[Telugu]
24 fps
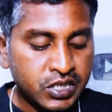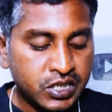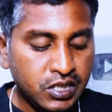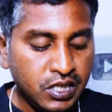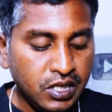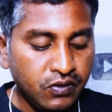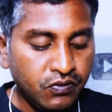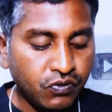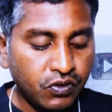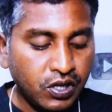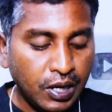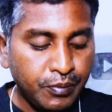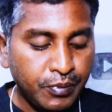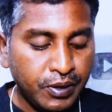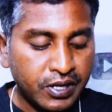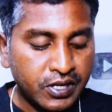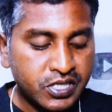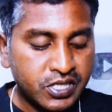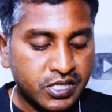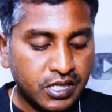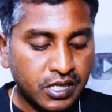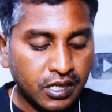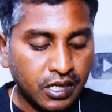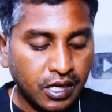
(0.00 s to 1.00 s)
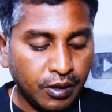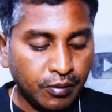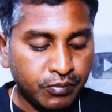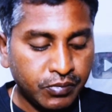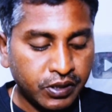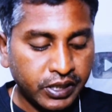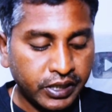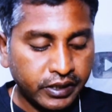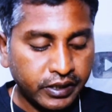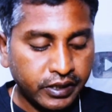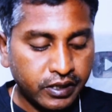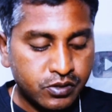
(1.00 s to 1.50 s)
చీఫ్ కమర్షియల్ కమ్
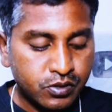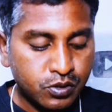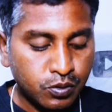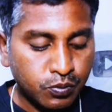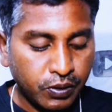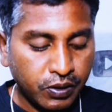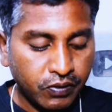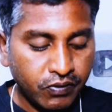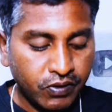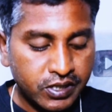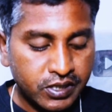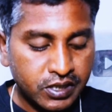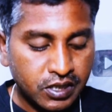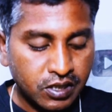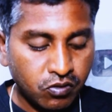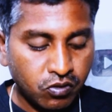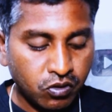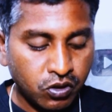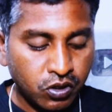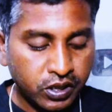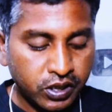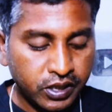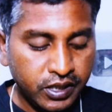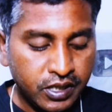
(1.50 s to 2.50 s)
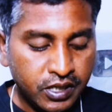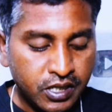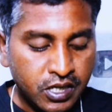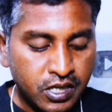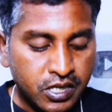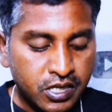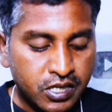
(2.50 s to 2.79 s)
టికెట్ సూపర్వైజర్ ఒకటి